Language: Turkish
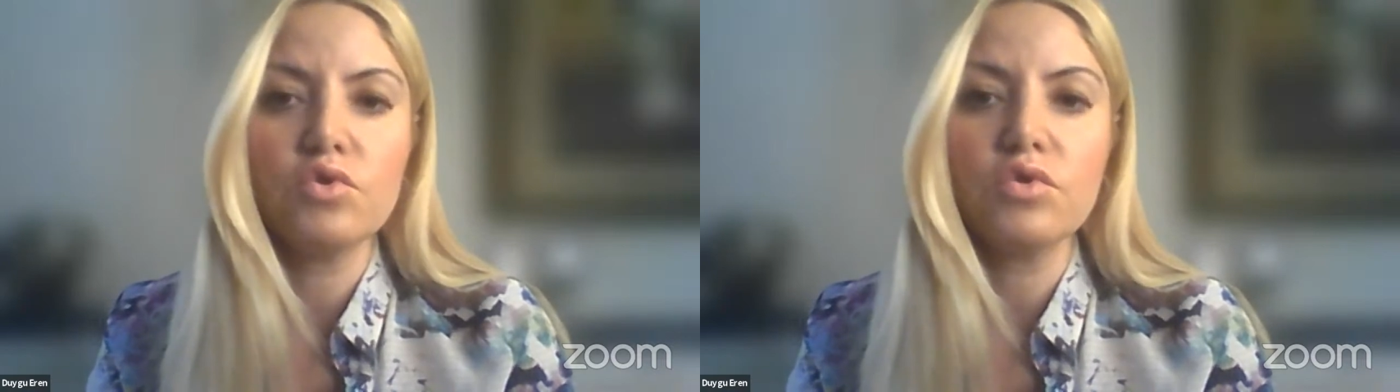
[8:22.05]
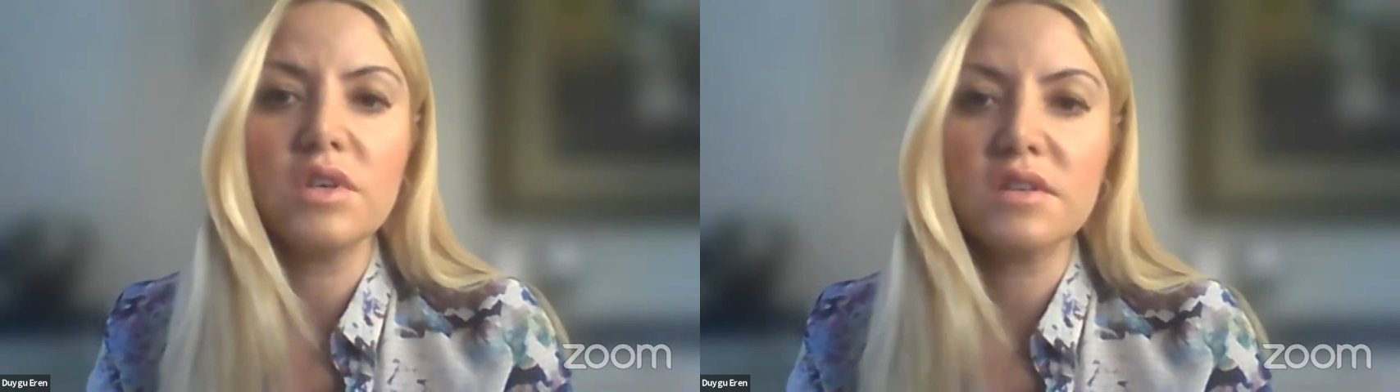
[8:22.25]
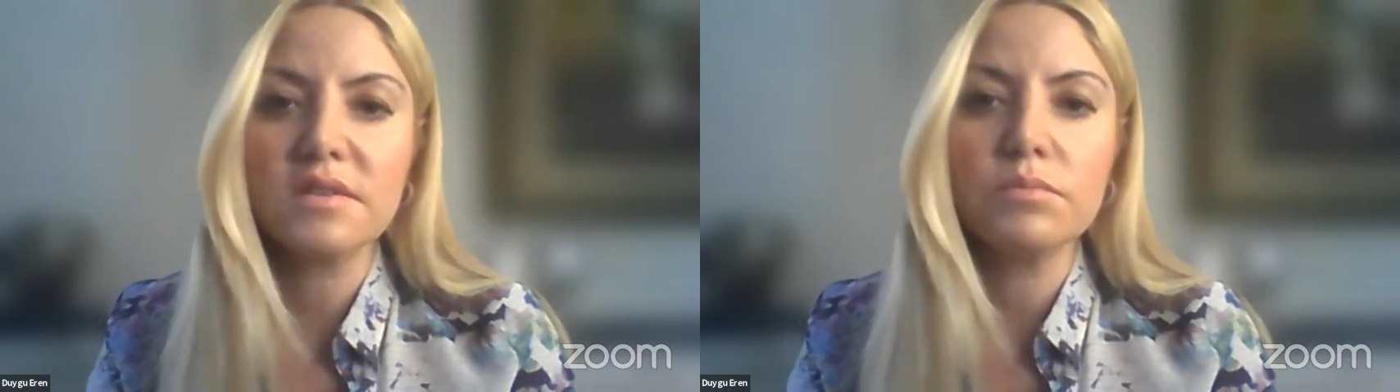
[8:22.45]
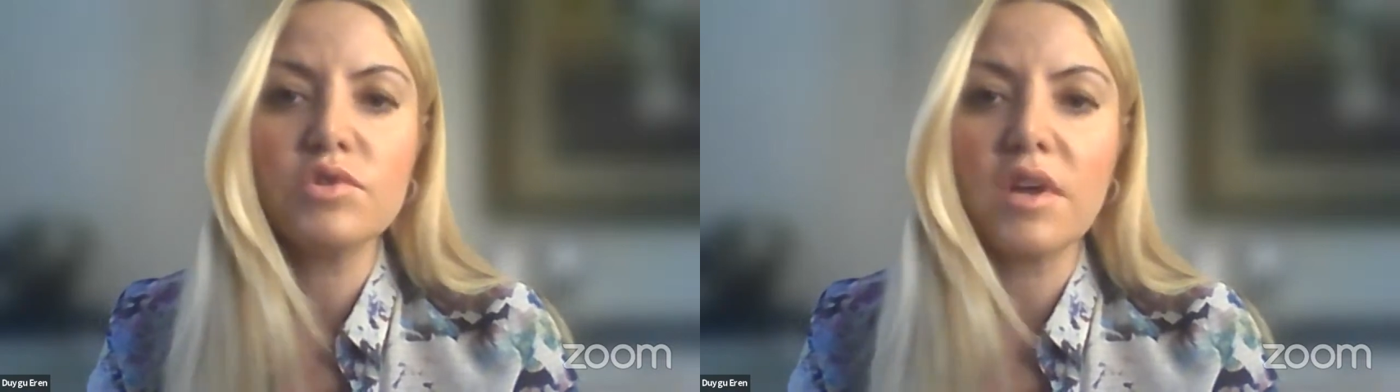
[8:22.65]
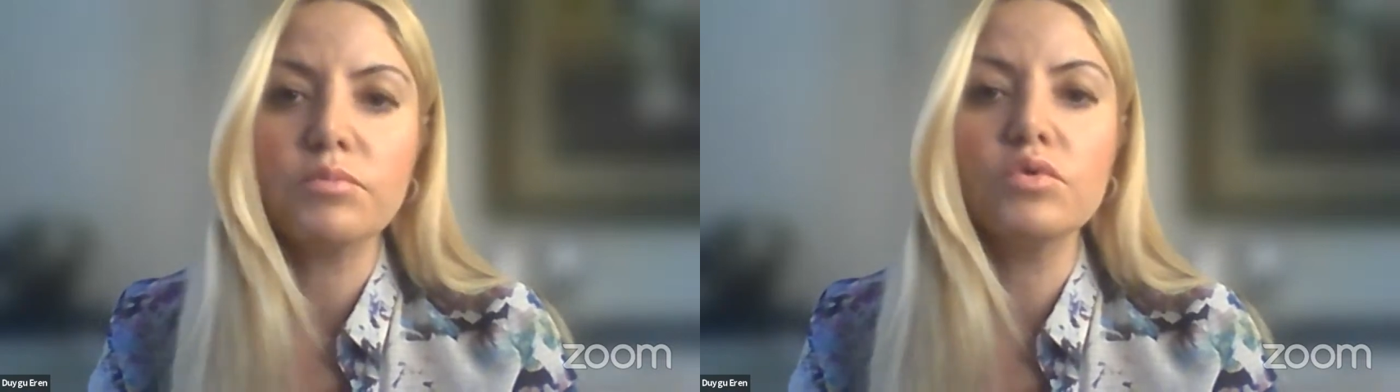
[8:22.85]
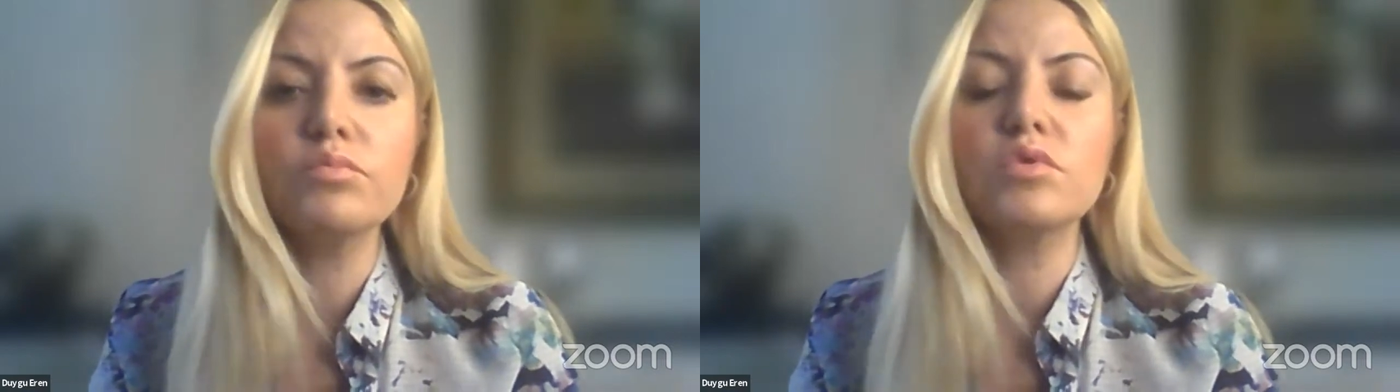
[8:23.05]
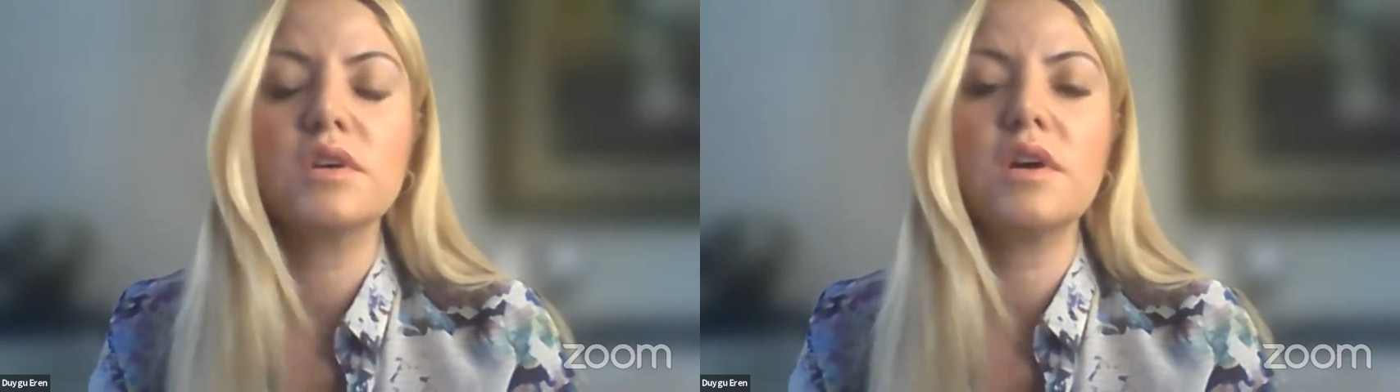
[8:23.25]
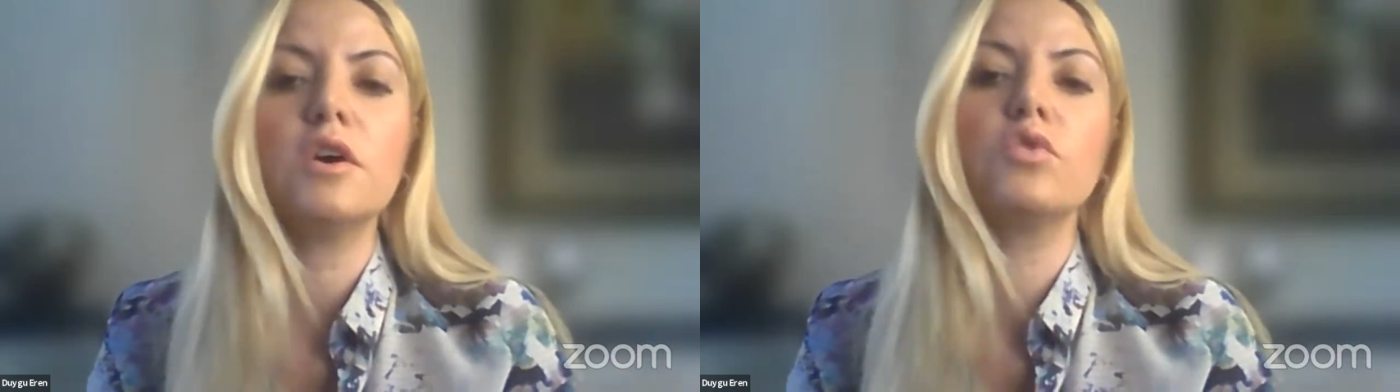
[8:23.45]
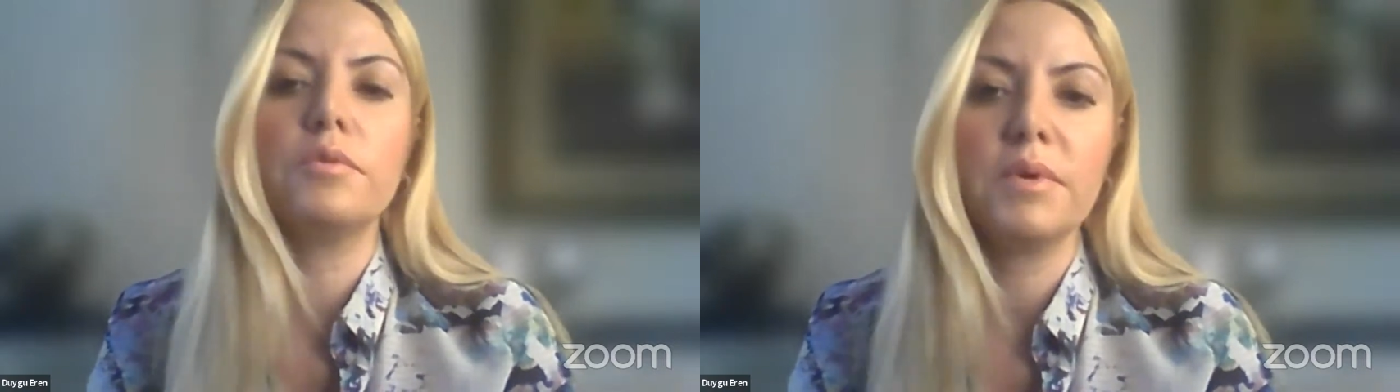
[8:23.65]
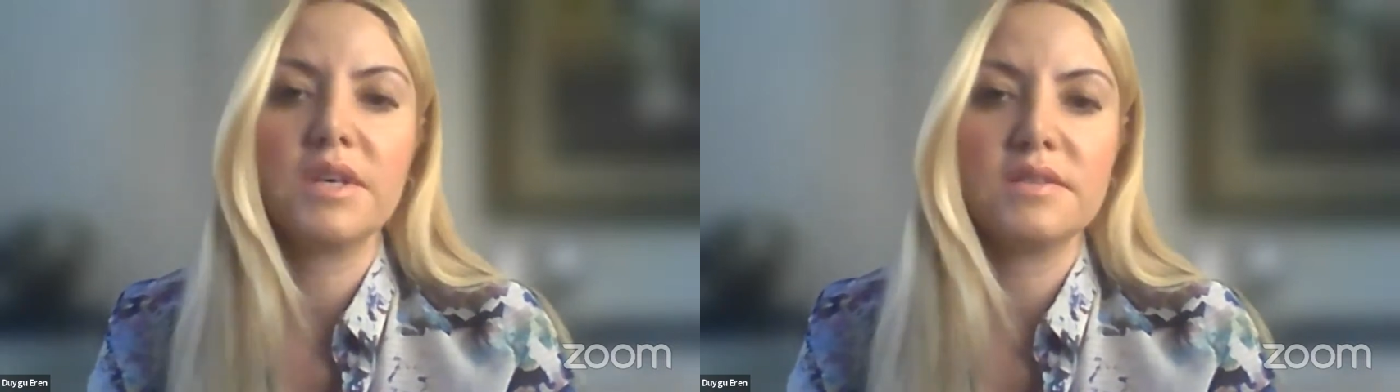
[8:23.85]
Çünkü yatırımcılar bunu mutlaka
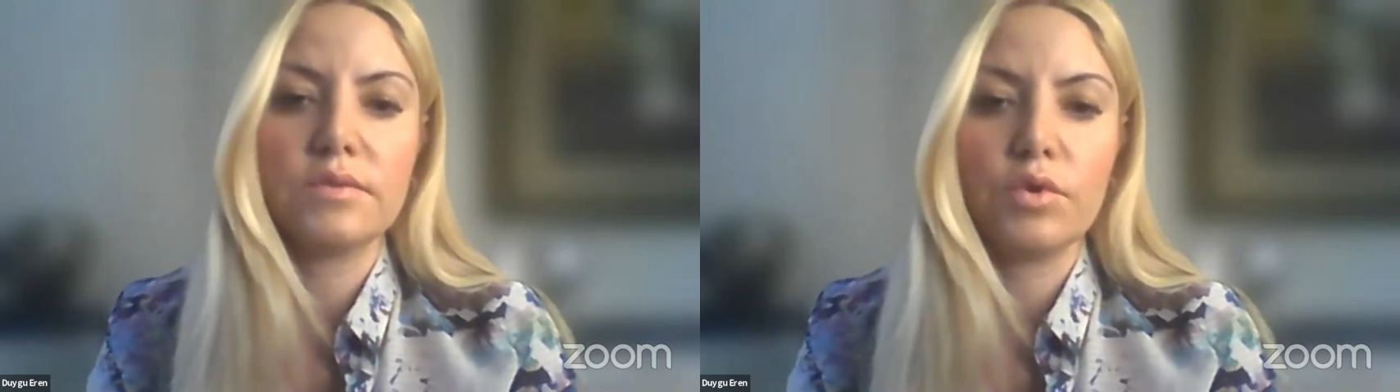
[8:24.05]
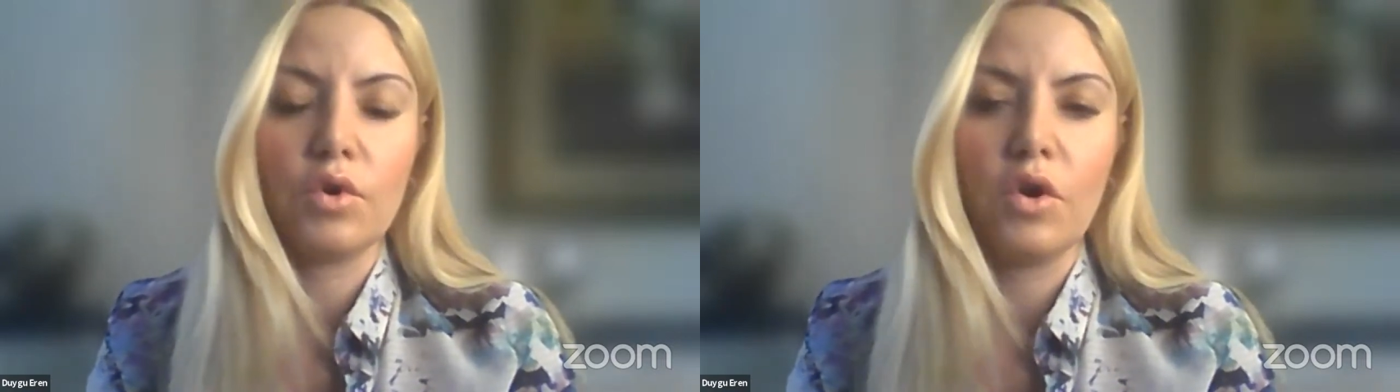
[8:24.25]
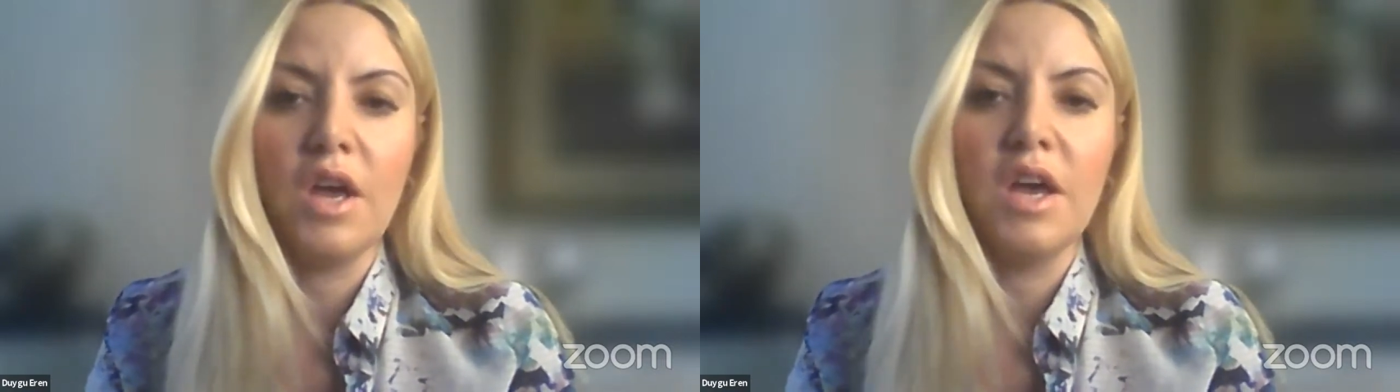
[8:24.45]
görmek istiyor.